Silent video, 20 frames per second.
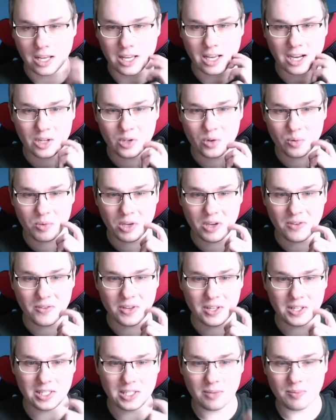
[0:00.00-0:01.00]
Jak to mniej
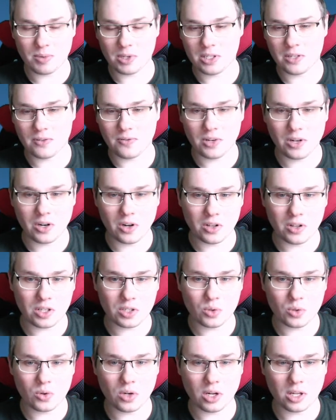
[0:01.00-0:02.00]
więcej będzie
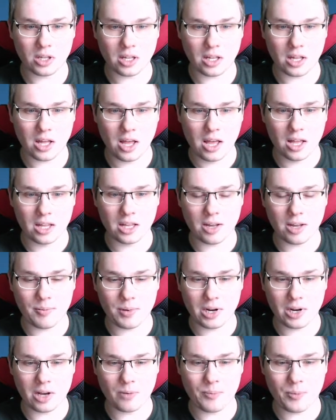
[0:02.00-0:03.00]
wyglądać? Tutaj ta
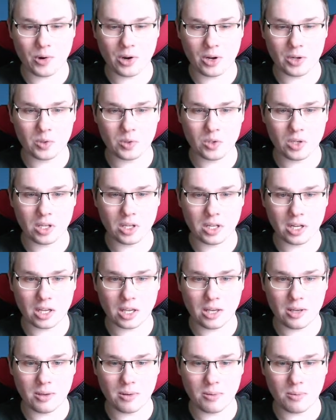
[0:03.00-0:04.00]
tabelka pokazuje
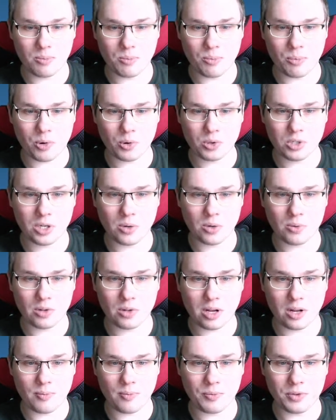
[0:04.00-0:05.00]
taki podział
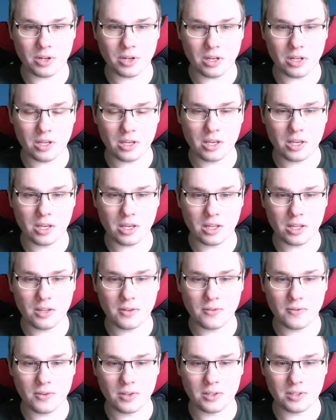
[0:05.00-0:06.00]
na ligi i
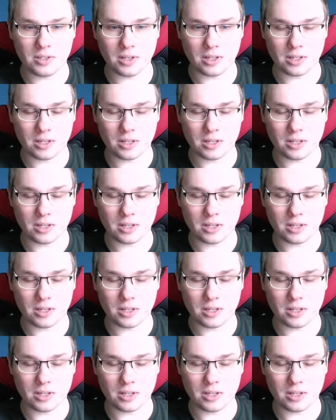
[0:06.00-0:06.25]
dywizje.